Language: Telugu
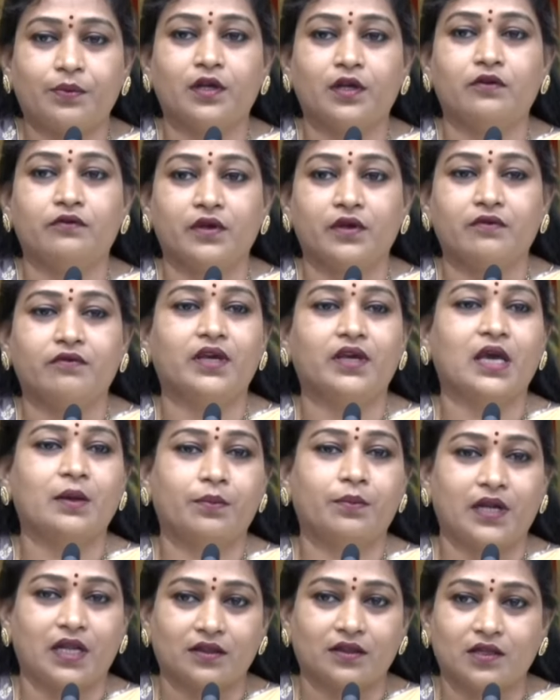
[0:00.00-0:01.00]
విఐపీలు
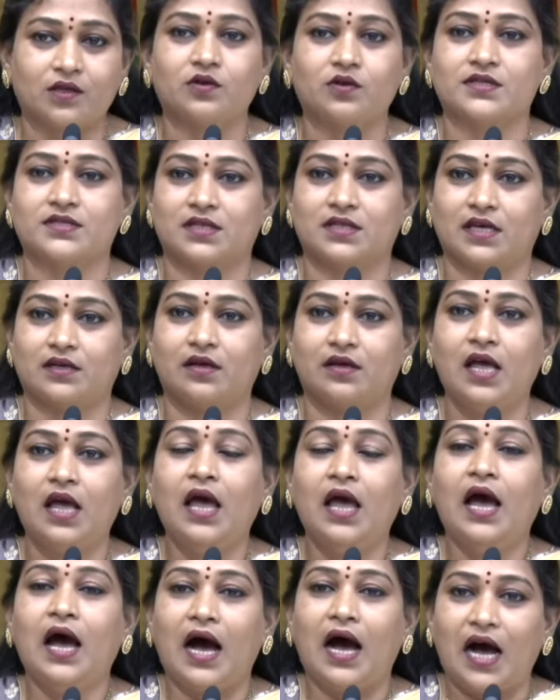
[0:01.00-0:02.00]
వివిఐపీలు అందరూ వస్తారు
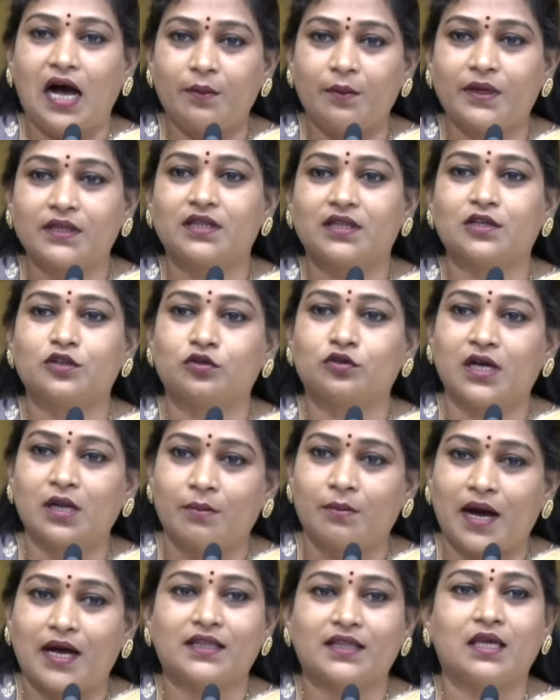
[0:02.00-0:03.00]
ఆ భద్రత
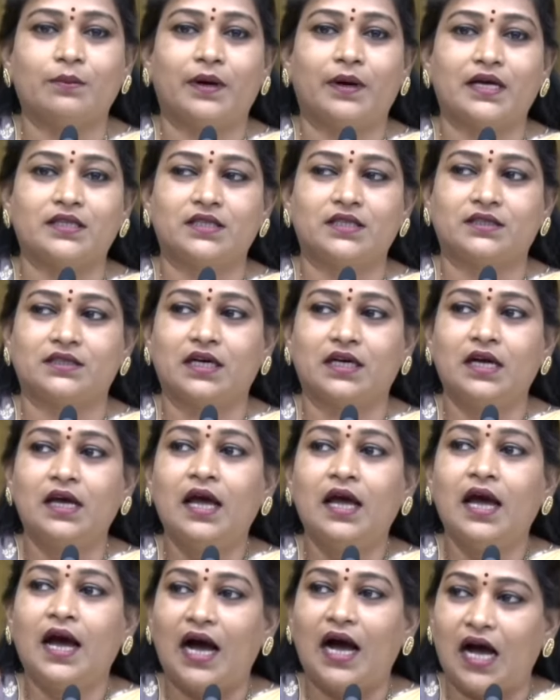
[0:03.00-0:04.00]
కూడా మాదే బాధ్యత
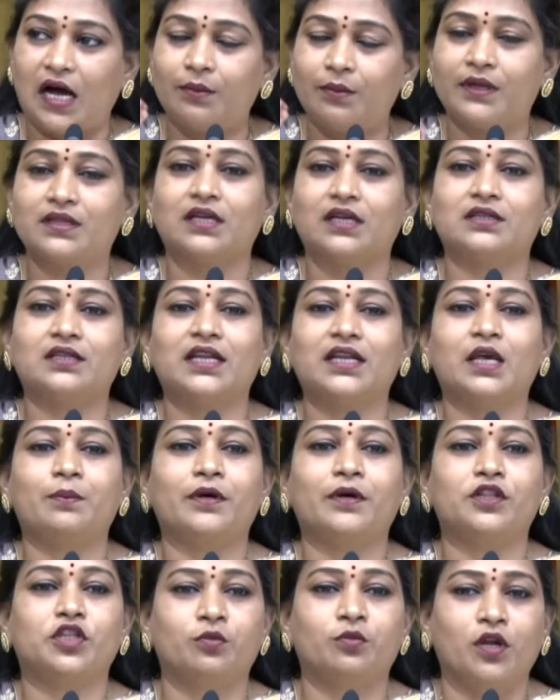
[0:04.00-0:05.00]
ఆ భద్రత
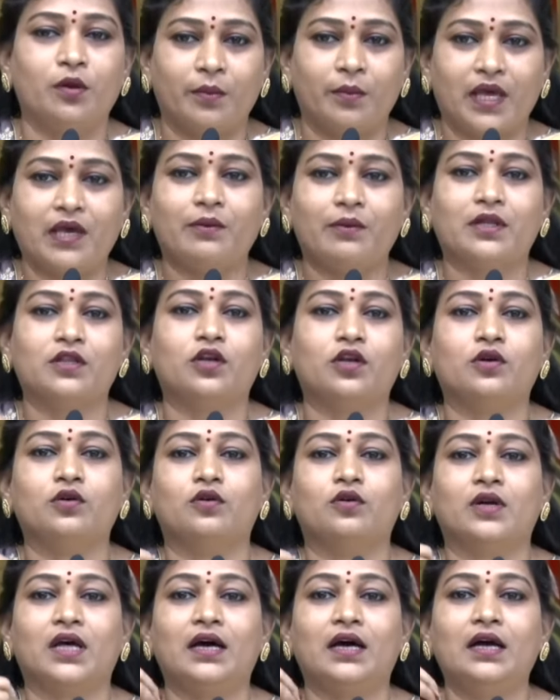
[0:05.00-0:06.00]
నేపథ్యంలో
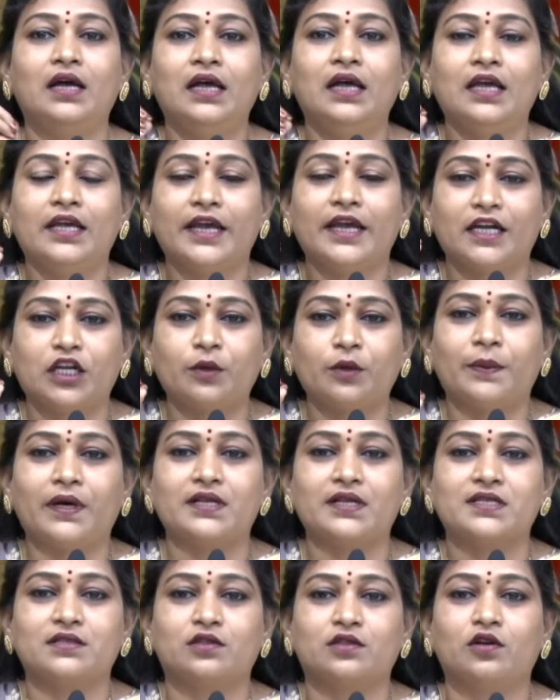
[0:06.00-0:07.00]
మేమందరం కూడా ఎట్టి
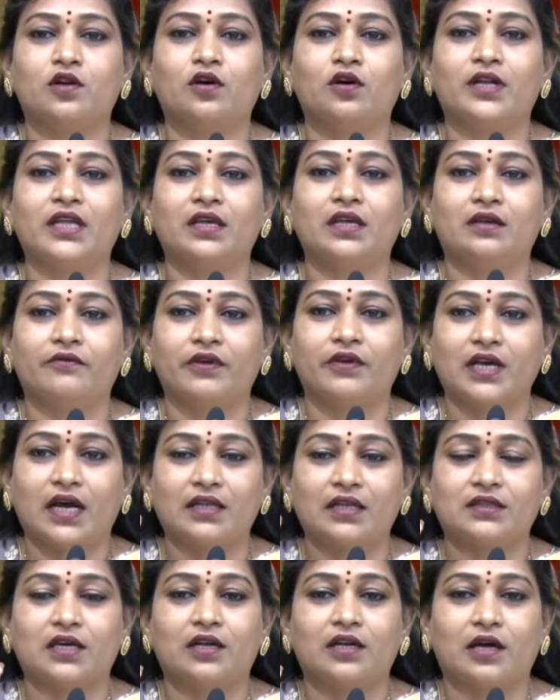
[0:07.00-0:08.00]
పరిస్థితుల్లోని
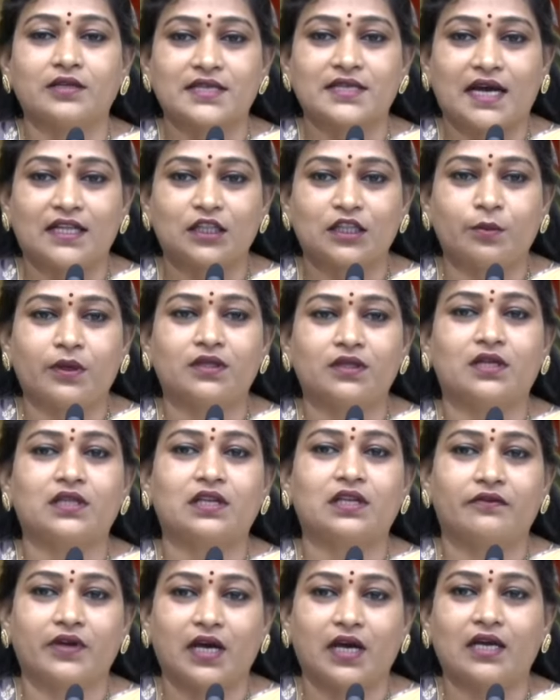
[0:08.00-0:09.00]
విఘాతాలు శాంతి
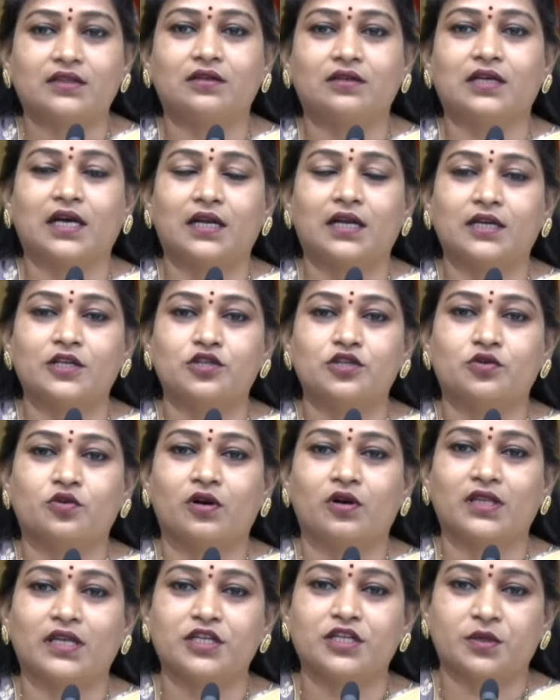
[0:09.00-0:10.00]
భద్రతలు విఘాతం
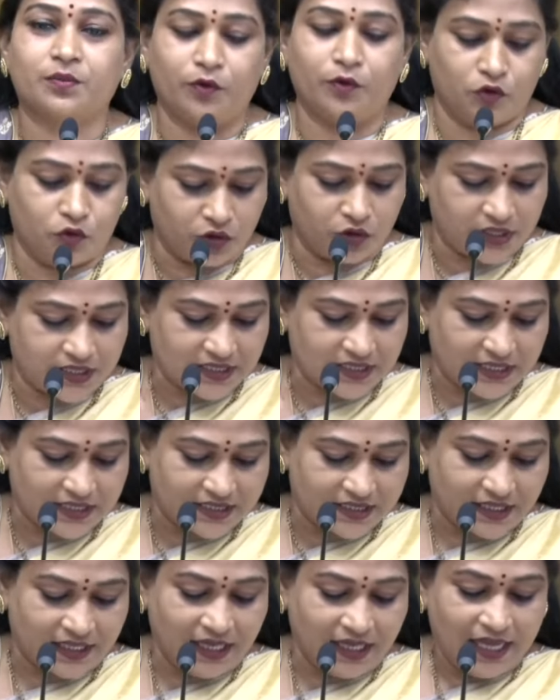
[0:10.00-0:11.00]
కలిగించకూడదని చెప్పి
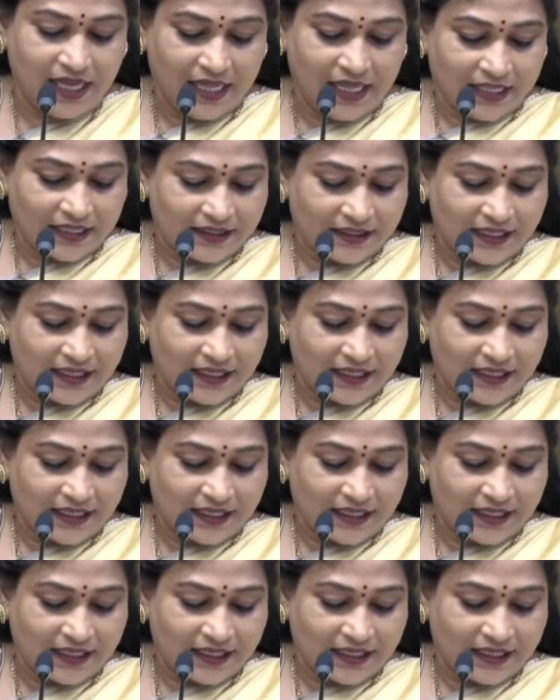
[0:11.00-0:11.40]
నోటీసులు ఇస్తే